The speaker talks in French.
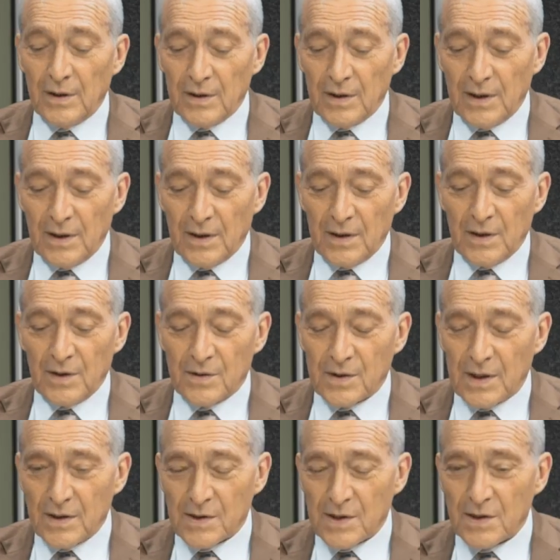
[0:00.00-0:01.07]
et,
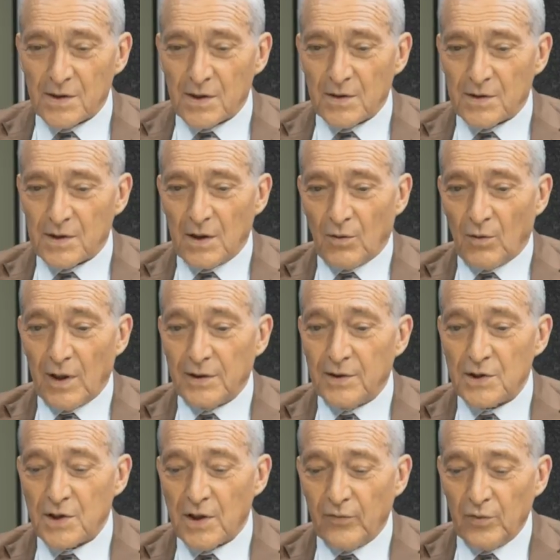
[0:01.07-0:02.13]
ça, on l'a
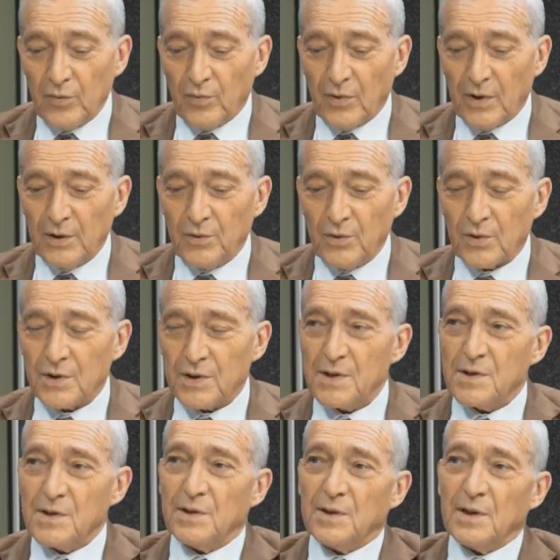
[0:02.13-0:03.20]
déjà vu pour les deux que j'ai
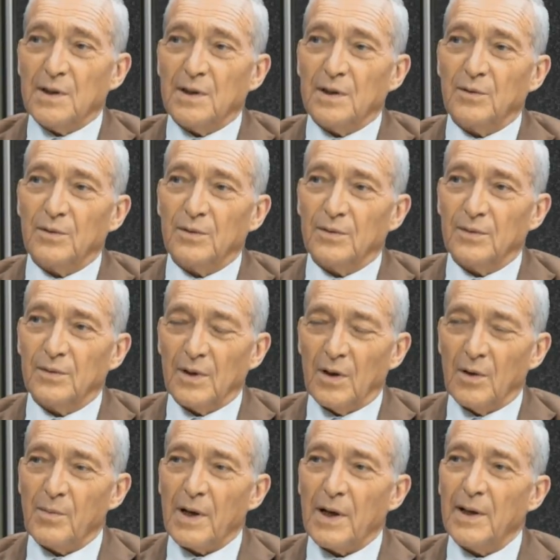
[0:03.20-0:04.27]
cités, les deux
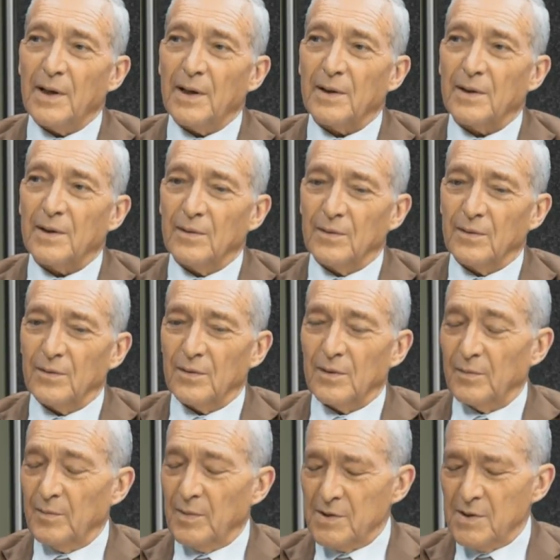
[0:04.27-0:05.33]
Embraer euh,
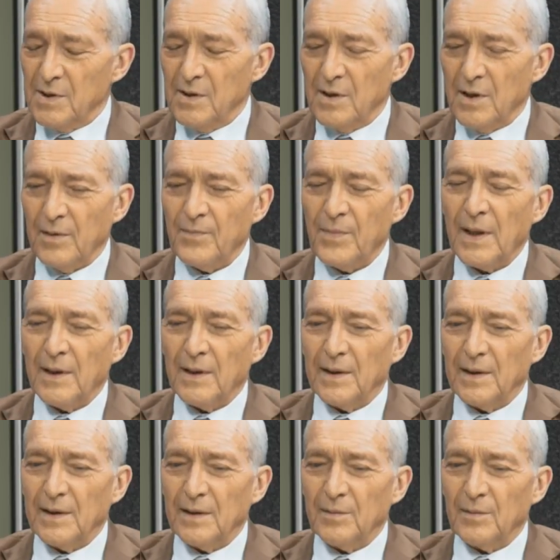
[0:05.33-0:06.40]
brésilien,
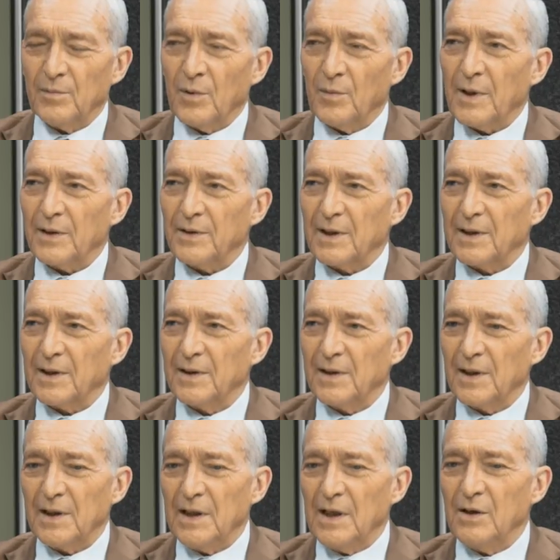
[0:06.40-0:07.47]
et Bombardier
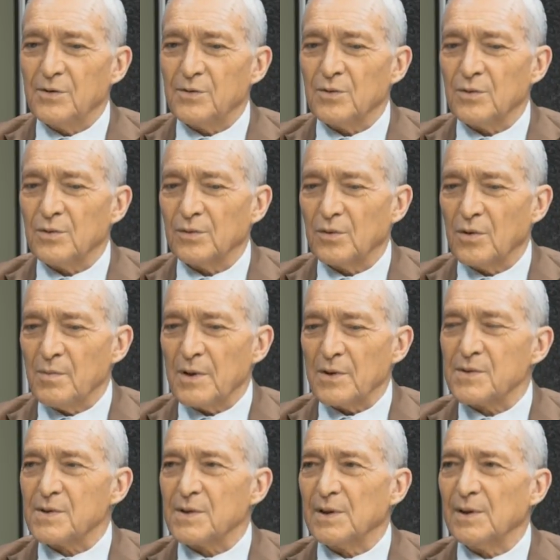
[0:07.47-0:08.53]
canadien. Ils ont
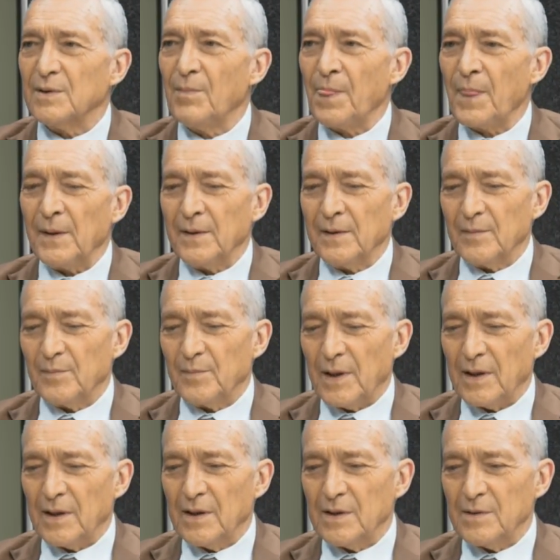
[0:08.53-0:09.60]
commencé
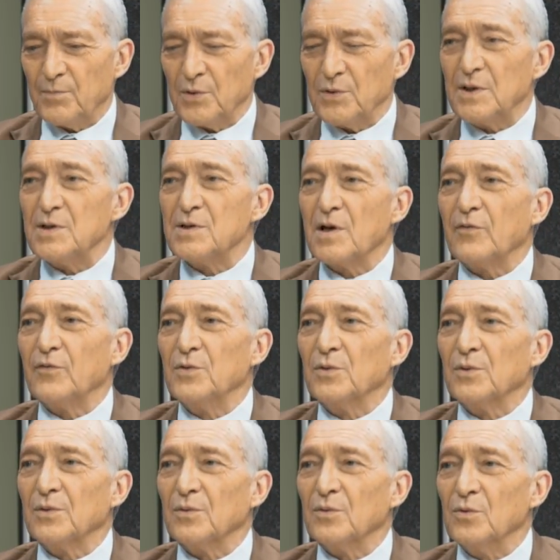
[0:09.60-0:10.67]
par les petits
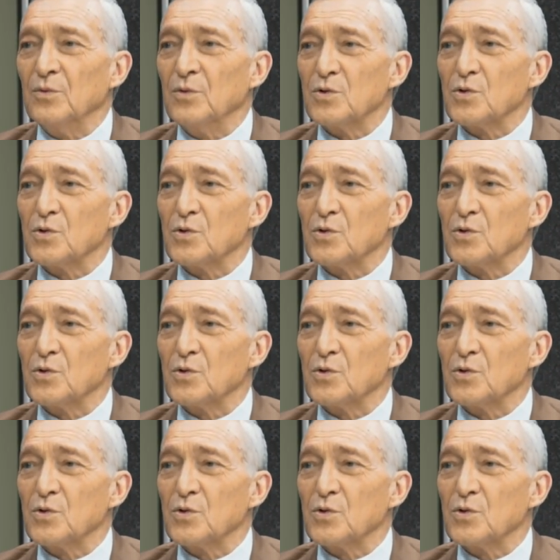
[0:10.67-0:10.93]
avions où ne